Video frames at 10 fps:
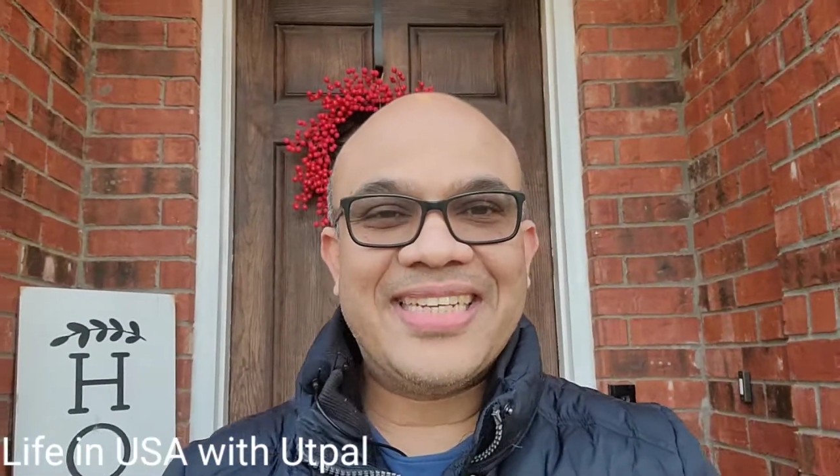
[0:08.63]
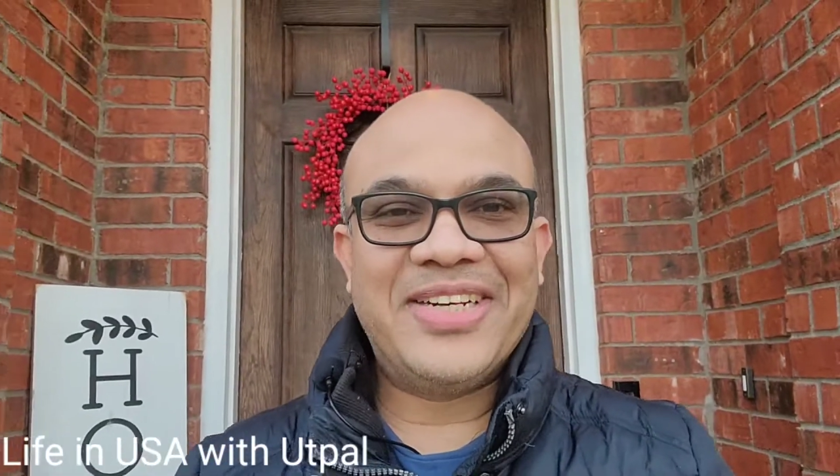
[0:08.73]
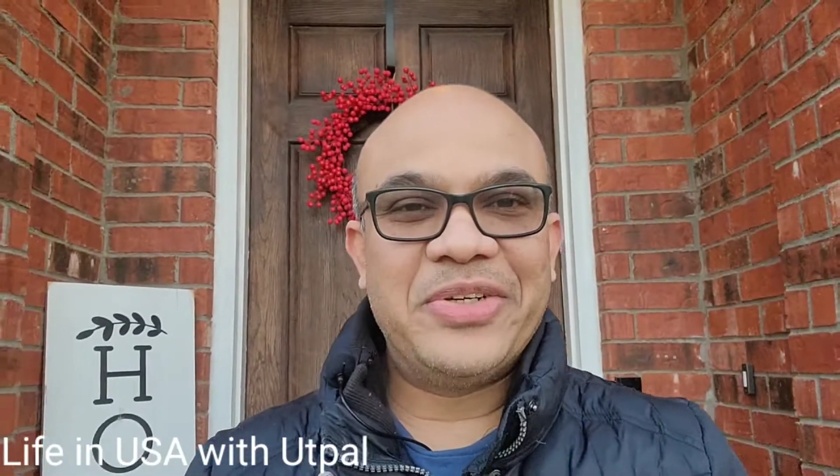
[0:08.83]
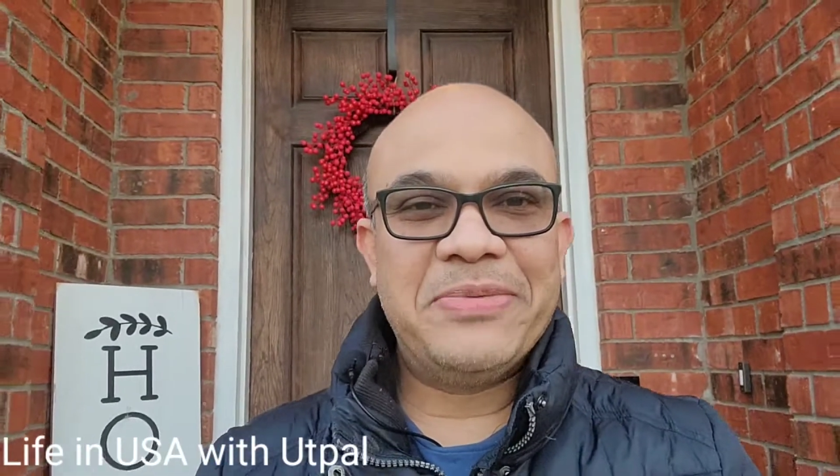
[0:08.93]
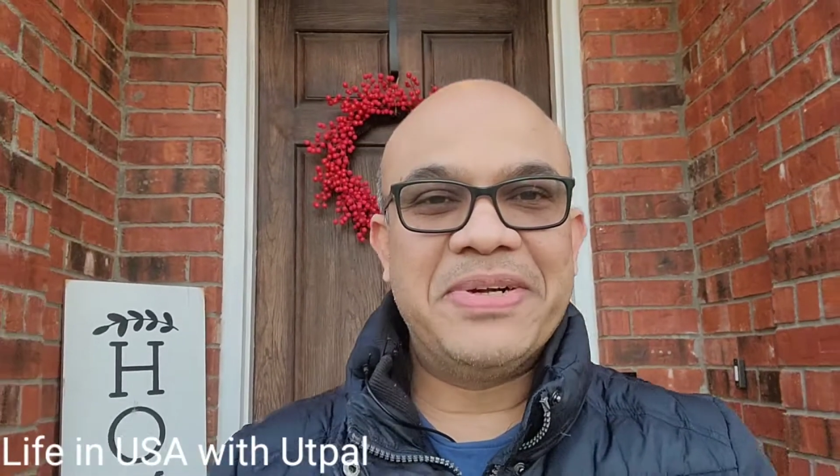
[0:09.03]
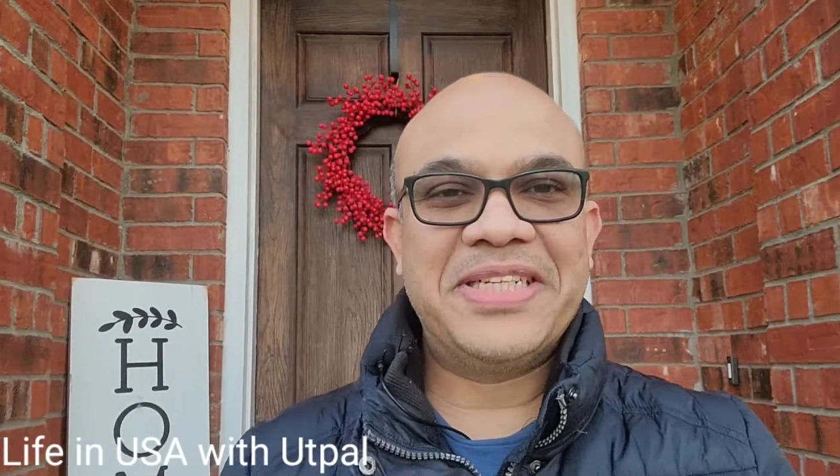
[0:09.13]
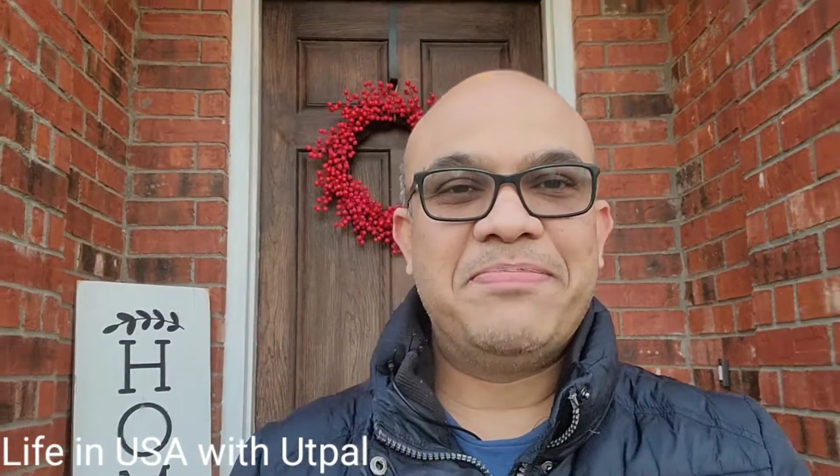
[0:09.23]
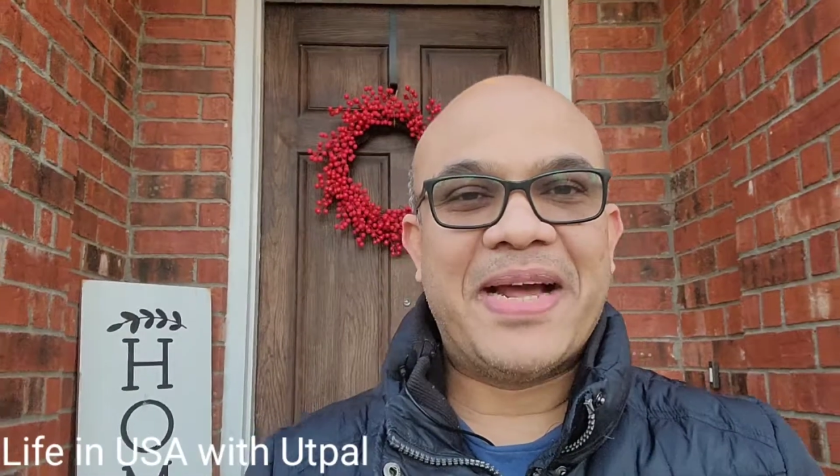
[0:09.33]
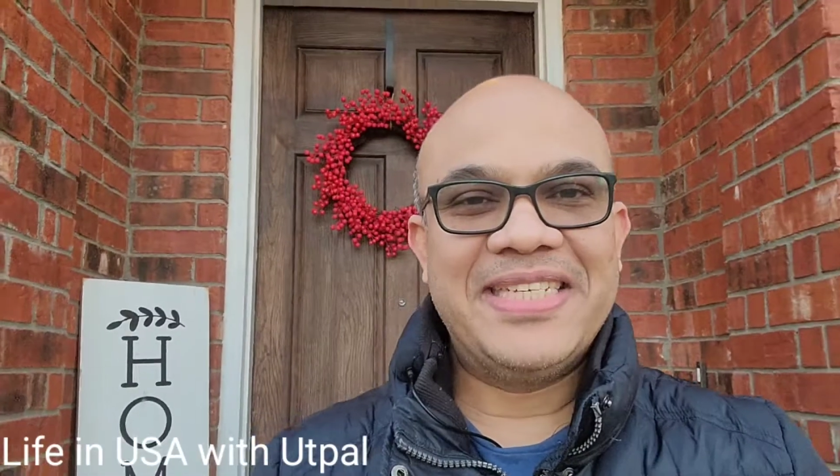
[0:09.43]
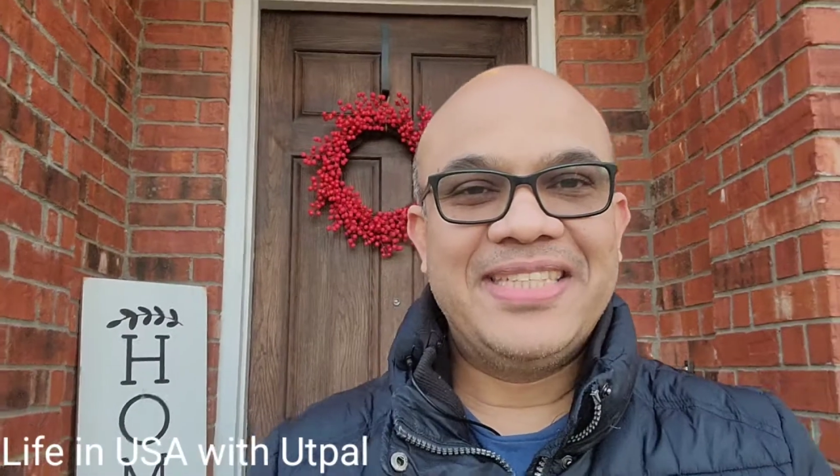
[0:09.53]
জানুয়ারি মাসের
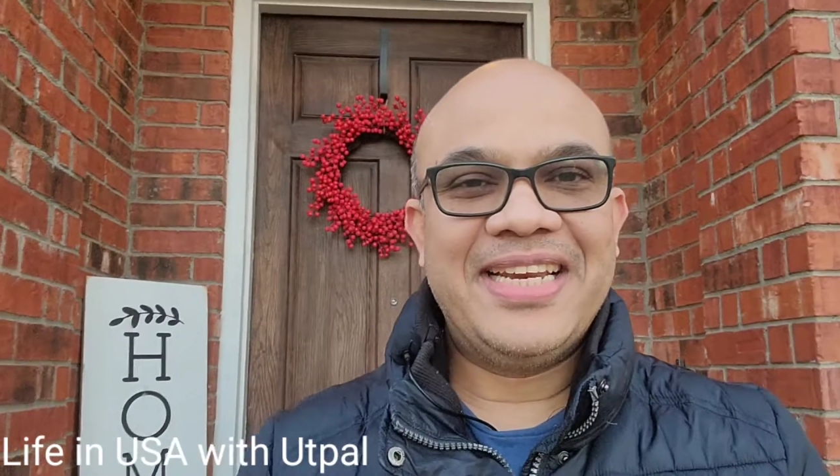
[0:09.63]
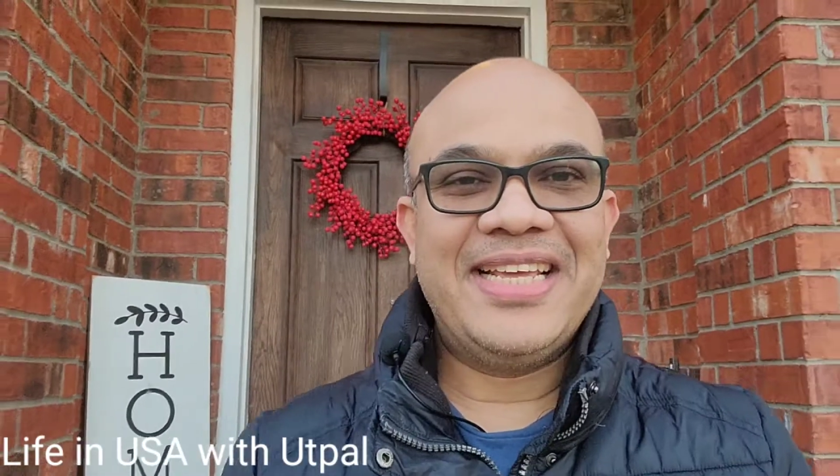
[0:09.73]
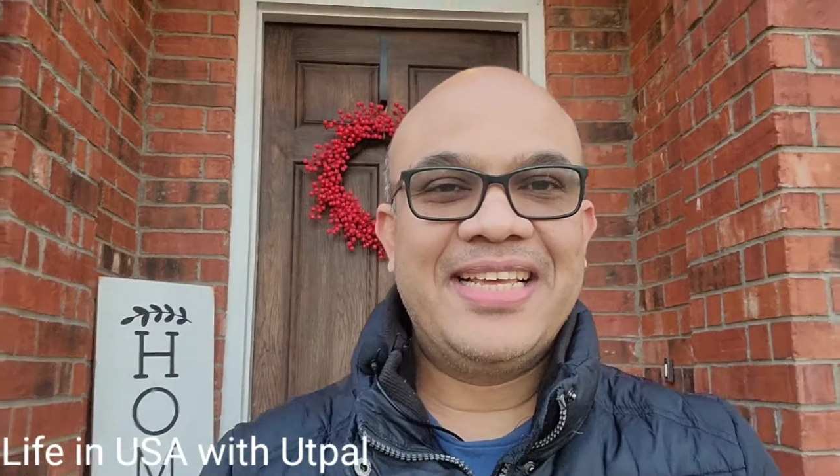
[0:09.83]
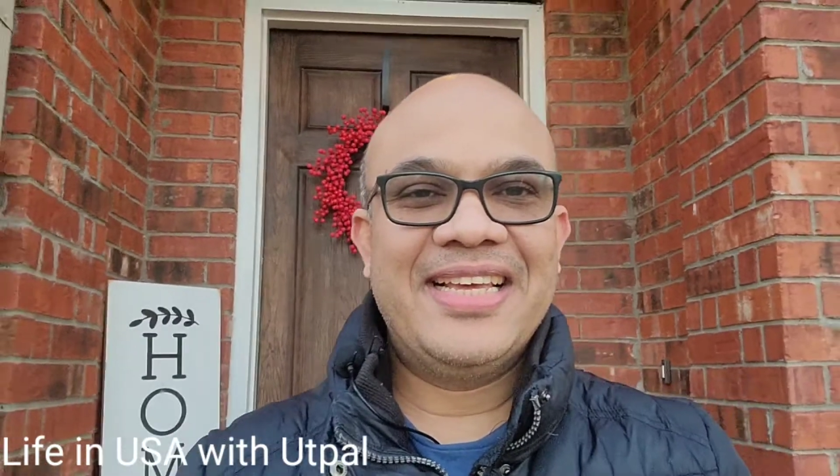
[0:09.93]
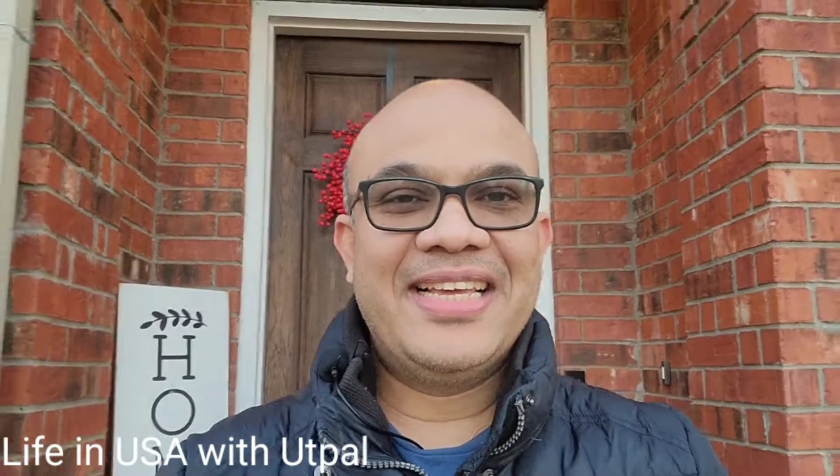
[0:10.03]
বাইশ তারিখ